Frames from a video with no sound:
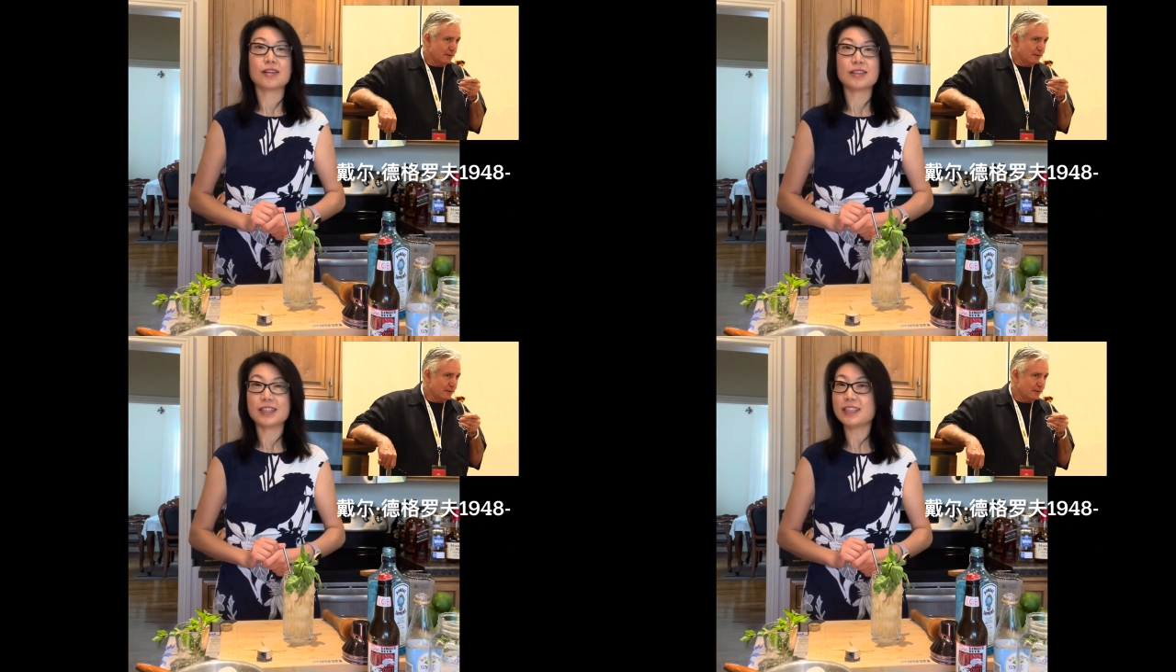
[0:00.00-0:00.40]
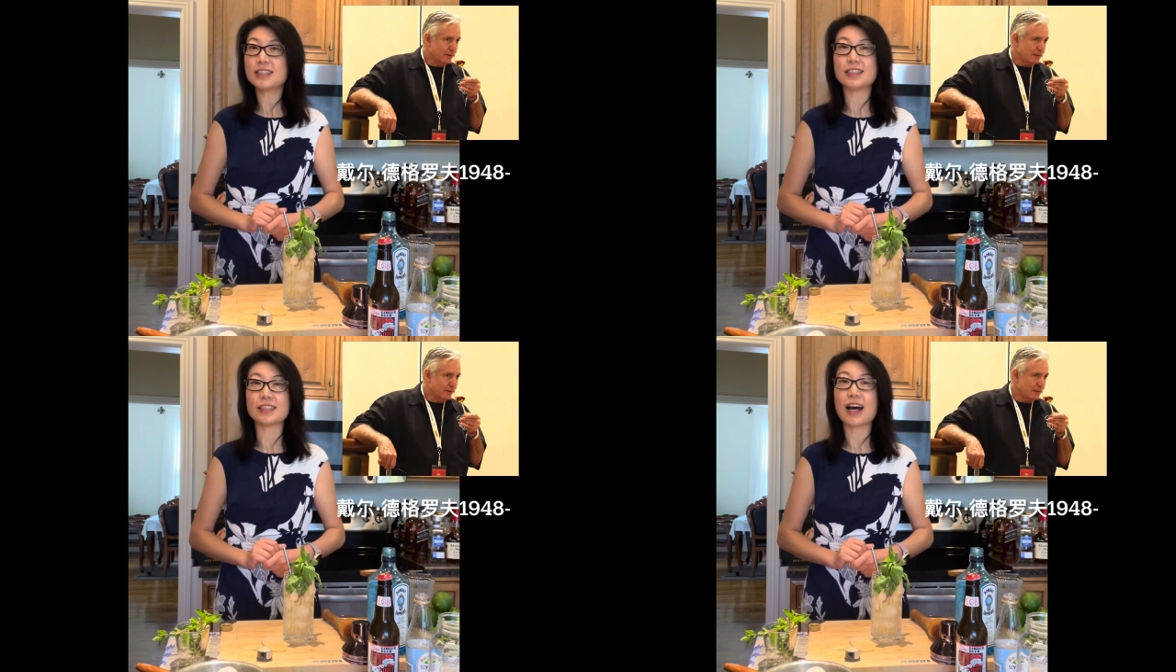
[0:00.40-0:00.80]
提
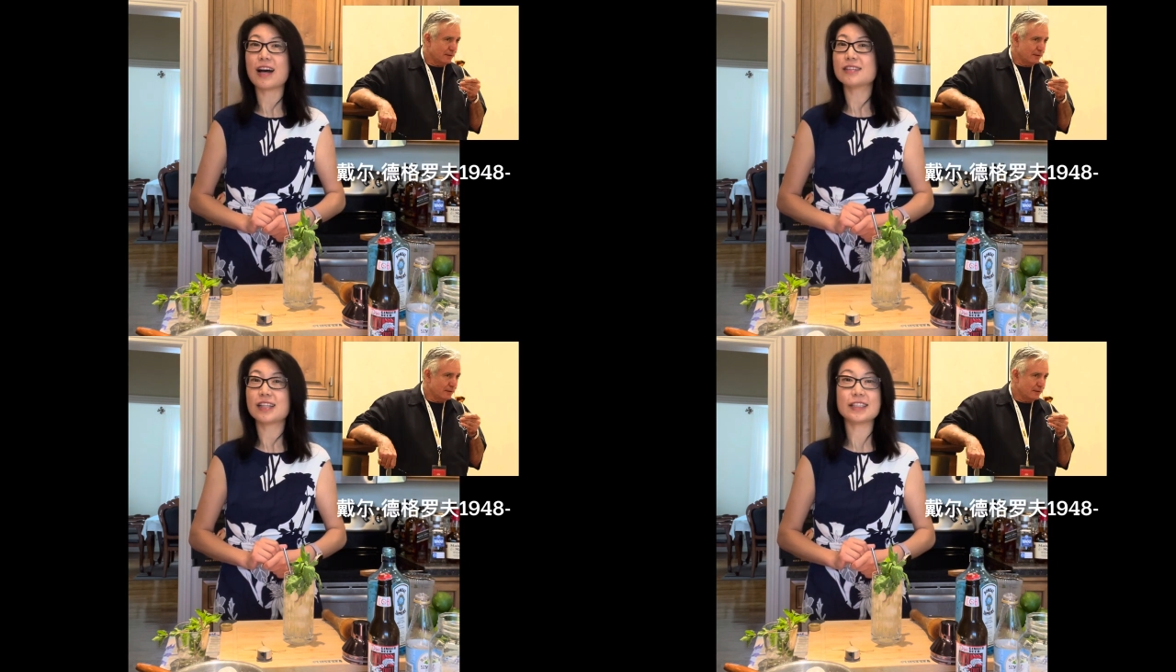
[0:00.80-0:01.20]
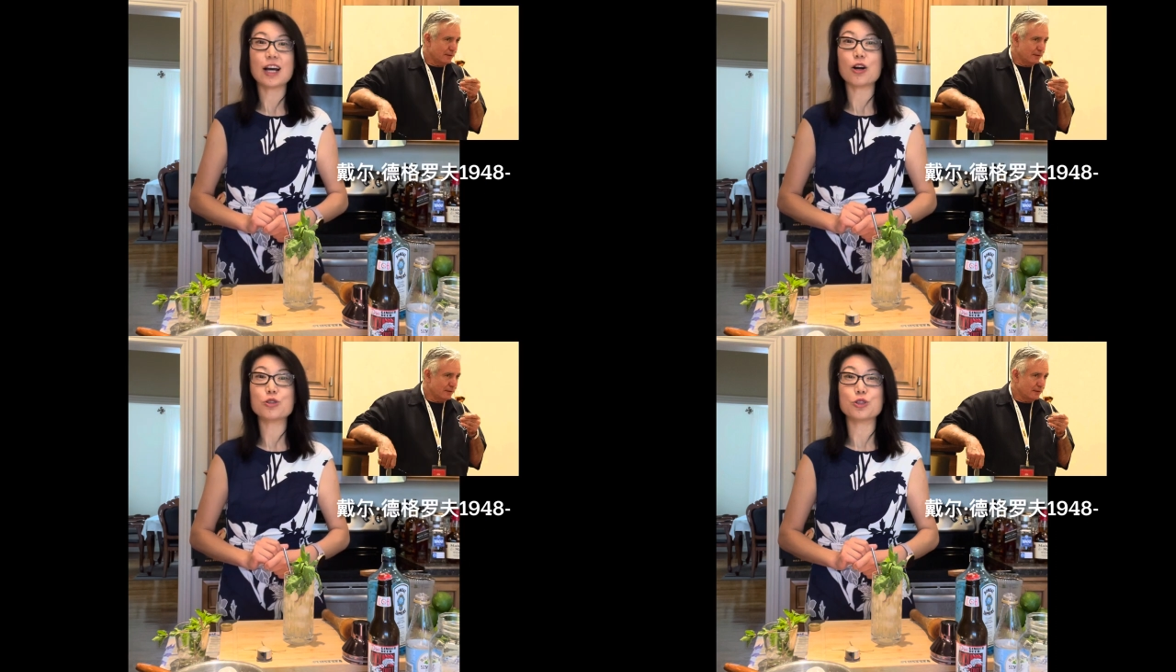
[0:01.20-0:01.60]
起他，在
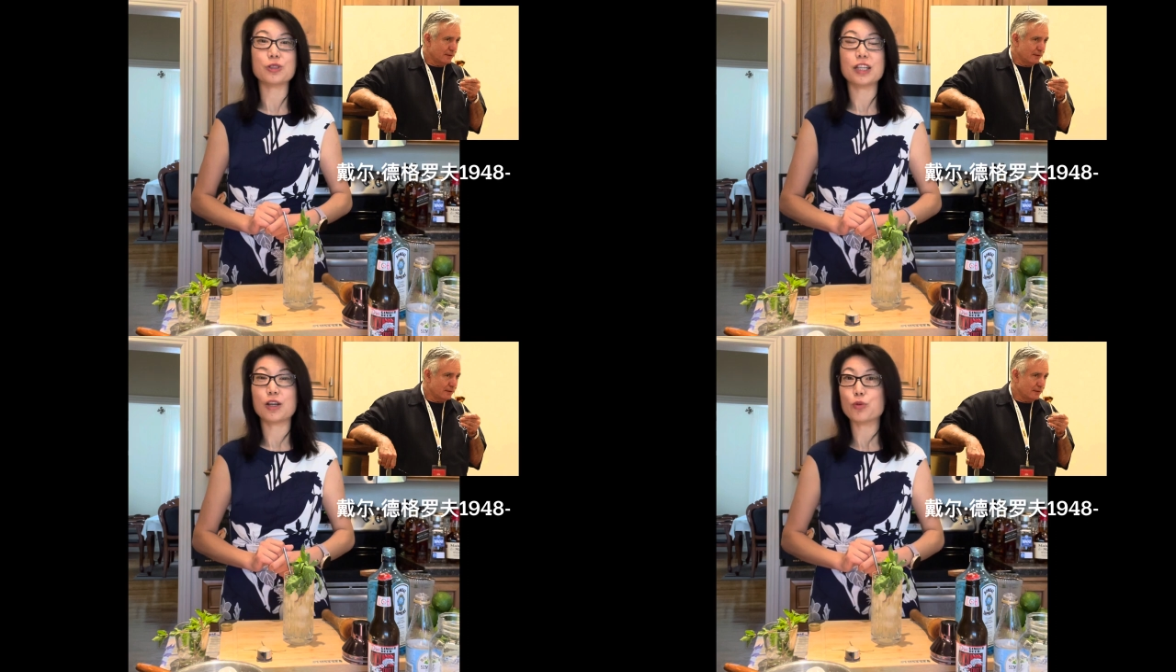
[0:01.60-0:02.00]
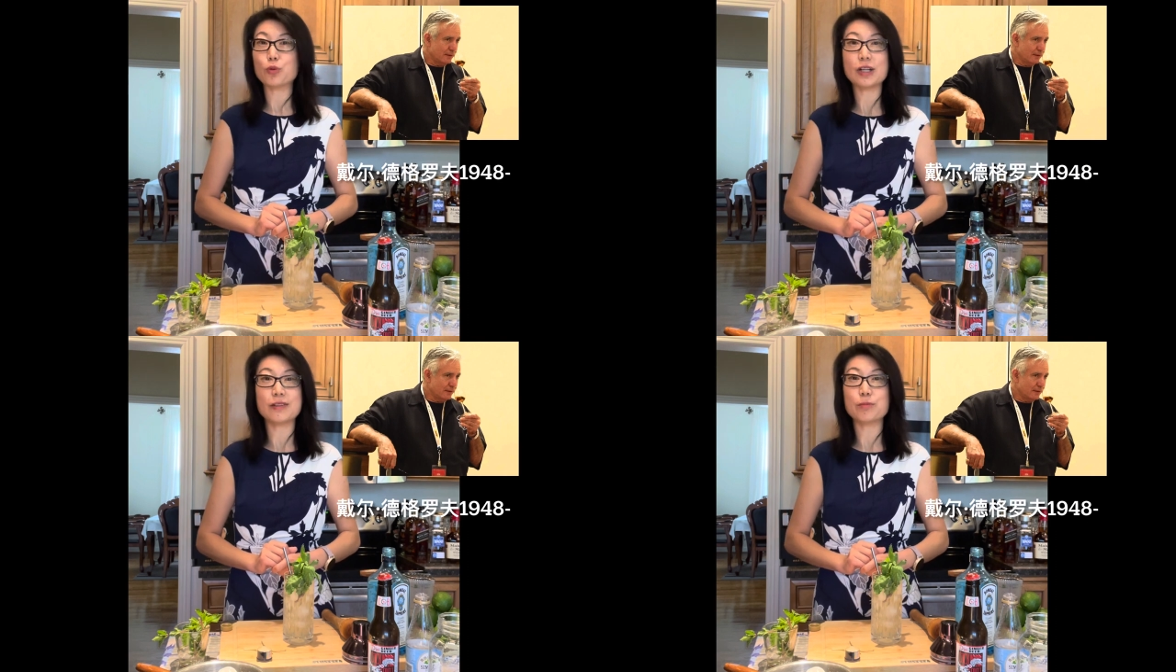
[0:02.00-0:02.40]
调酒业无
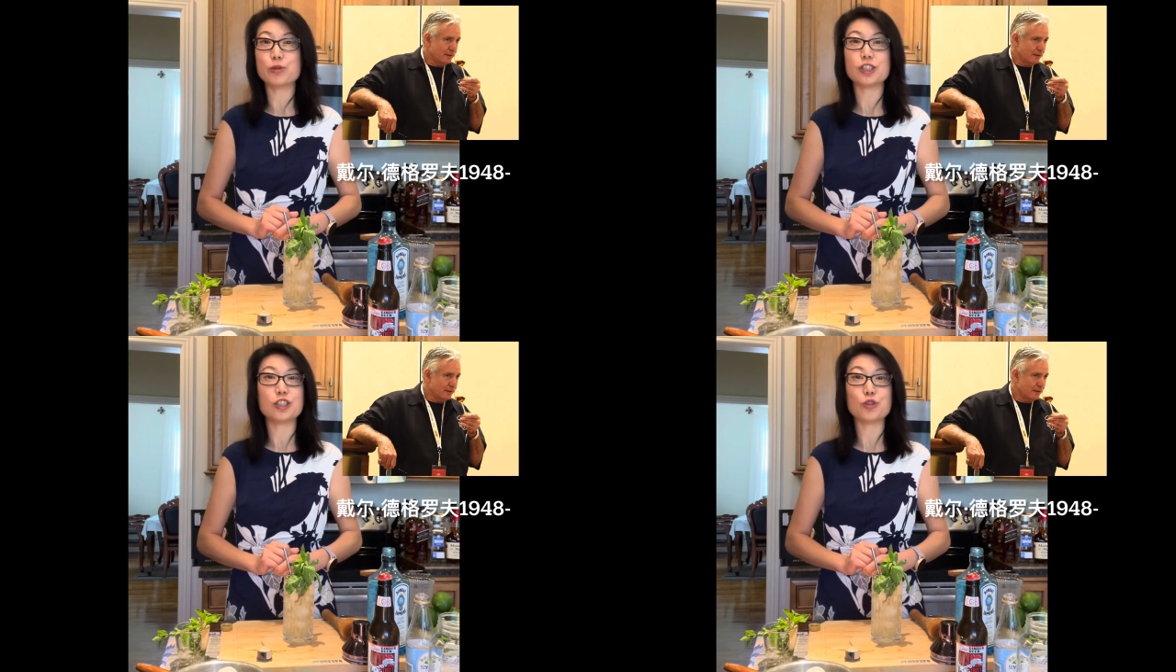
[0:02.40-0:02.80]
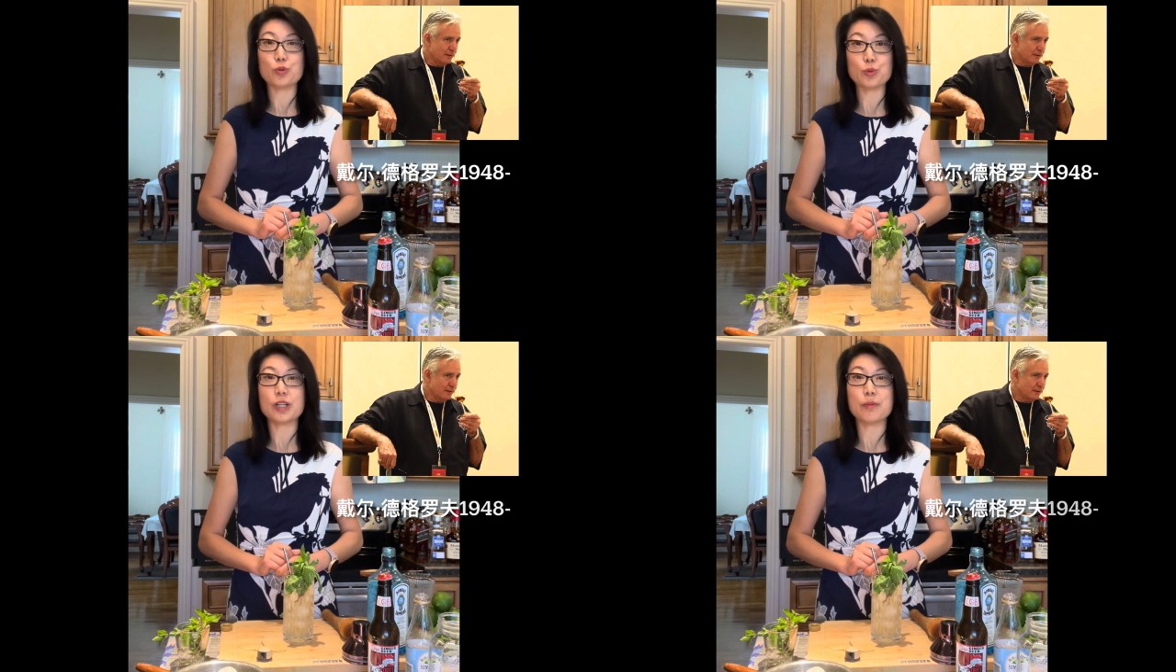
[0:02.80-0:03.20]
人不知，
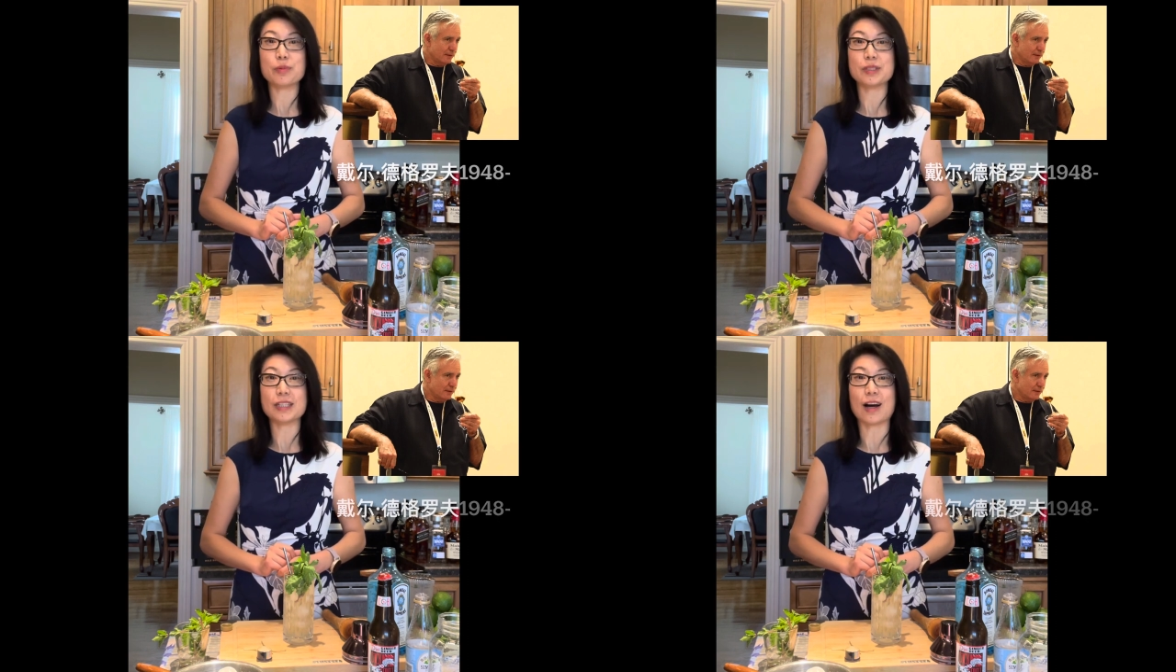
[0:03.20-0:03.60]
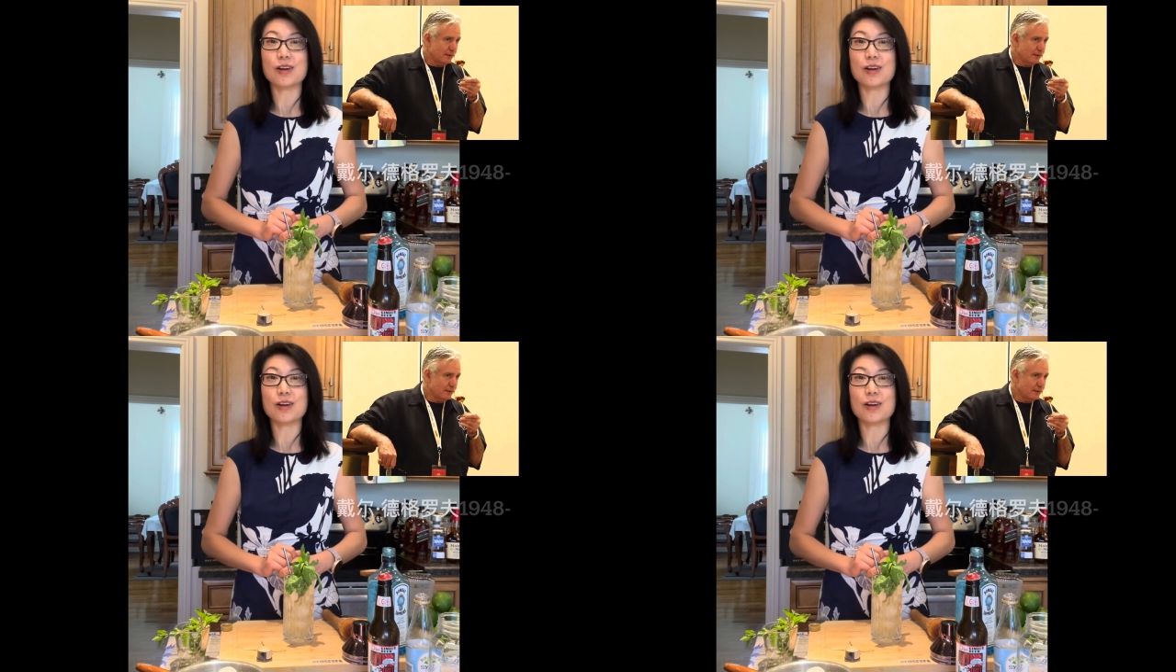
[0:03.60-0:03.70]
无人不晓。